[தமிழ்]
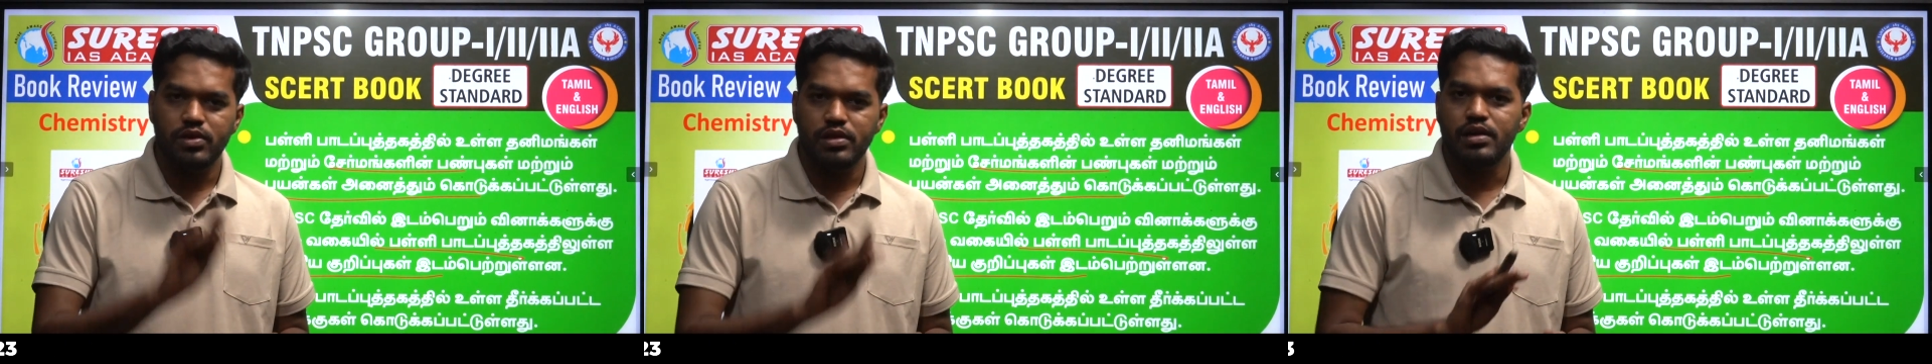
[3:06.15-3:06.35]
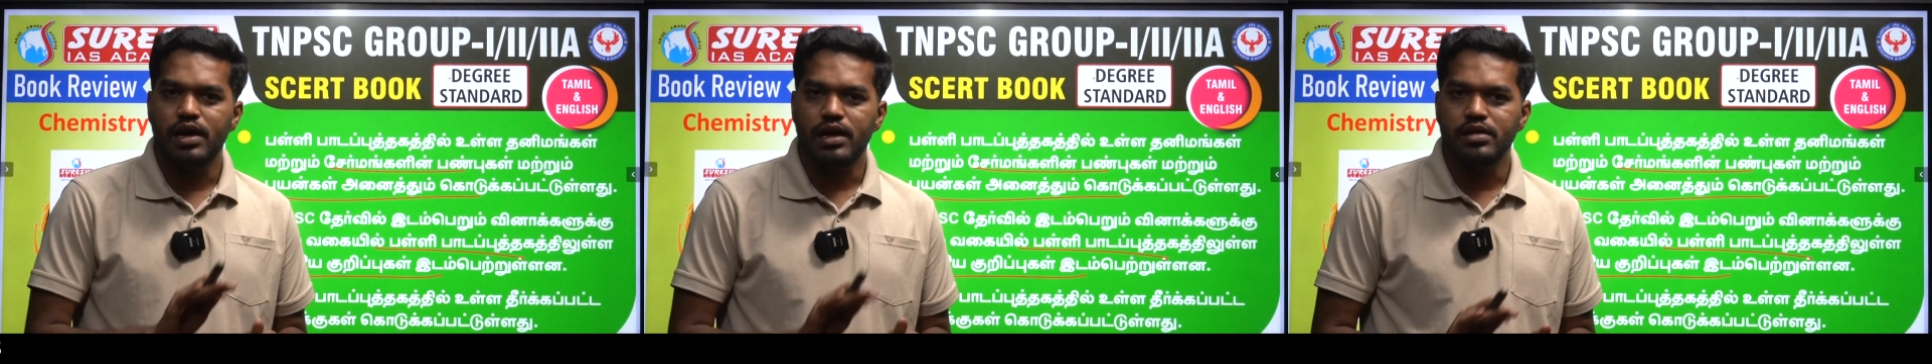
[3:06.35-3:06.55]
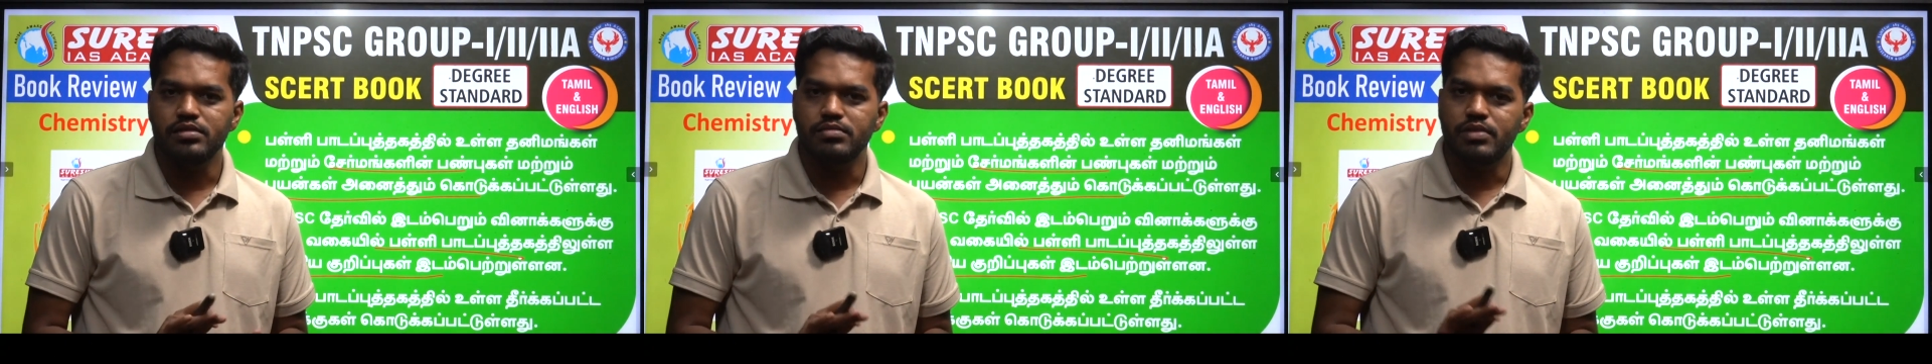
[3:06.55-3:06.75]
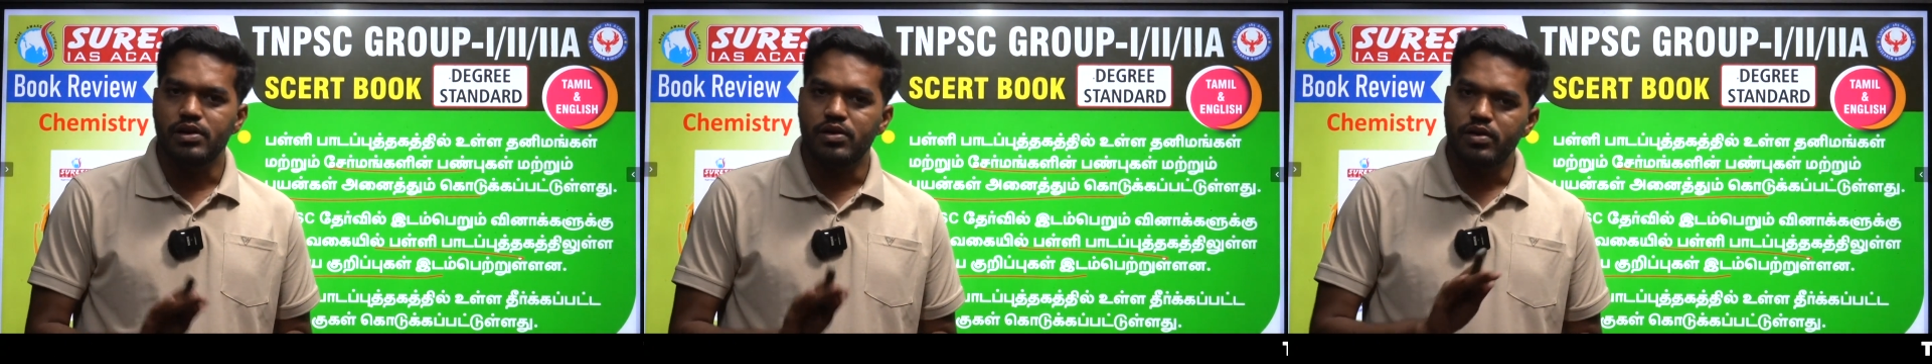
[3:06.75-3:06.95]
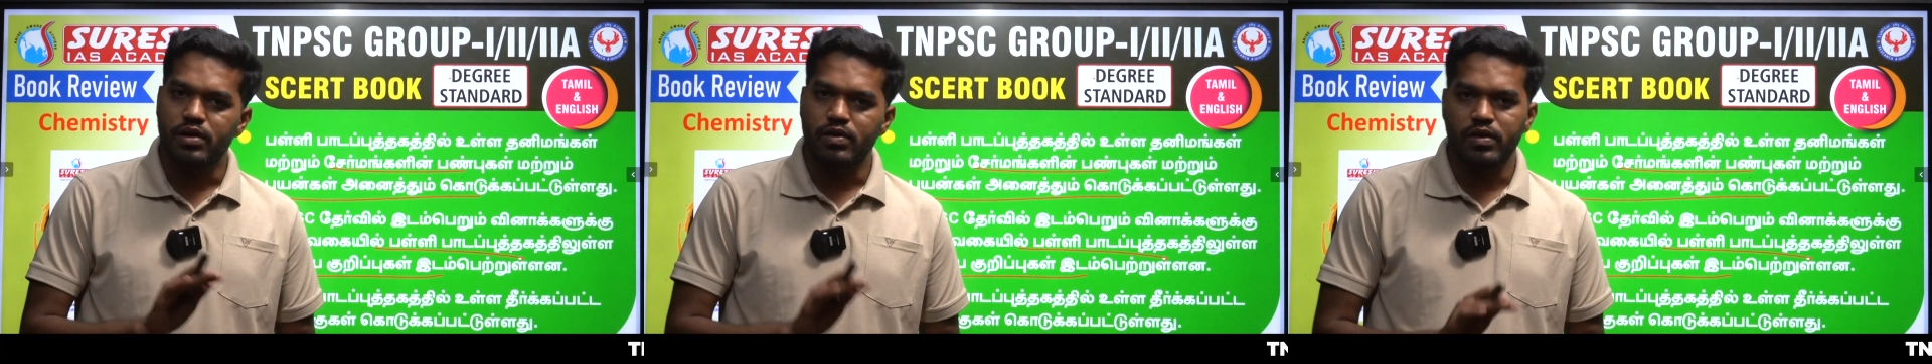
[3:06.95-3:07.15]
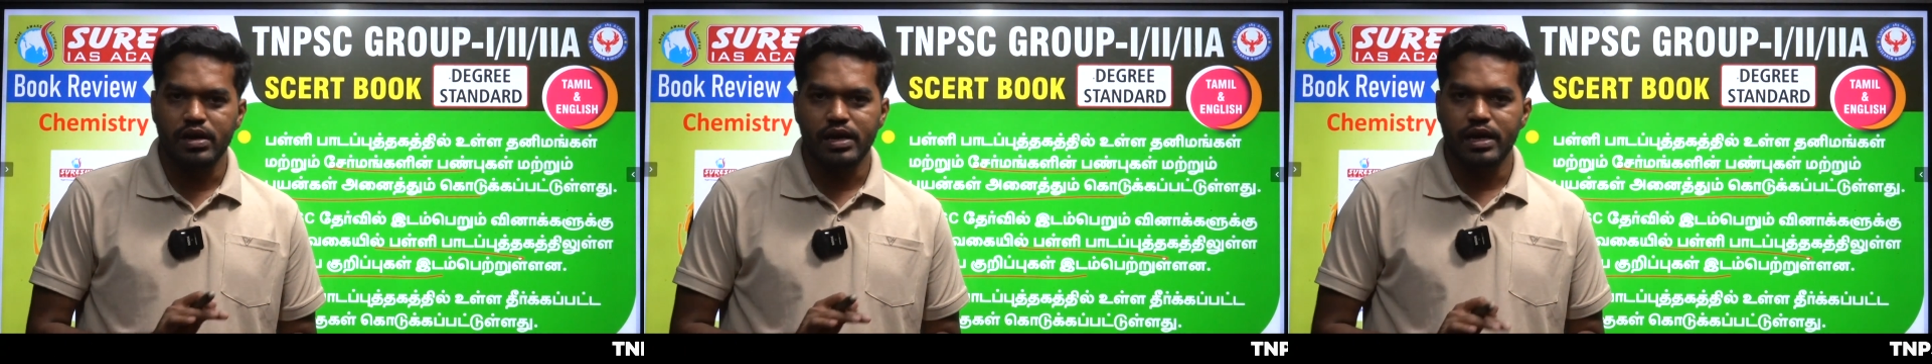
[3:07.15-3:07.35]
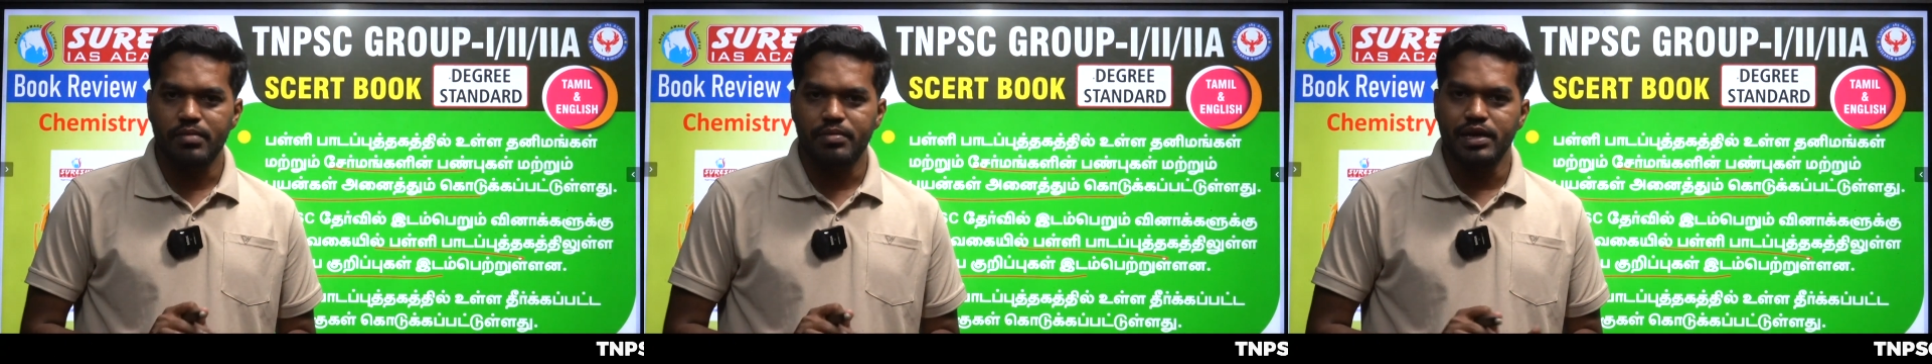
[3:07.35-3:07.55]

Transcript: மொதல் அரேஞ்ச்மெண்ட்டோட உங்களுக்கு என்ன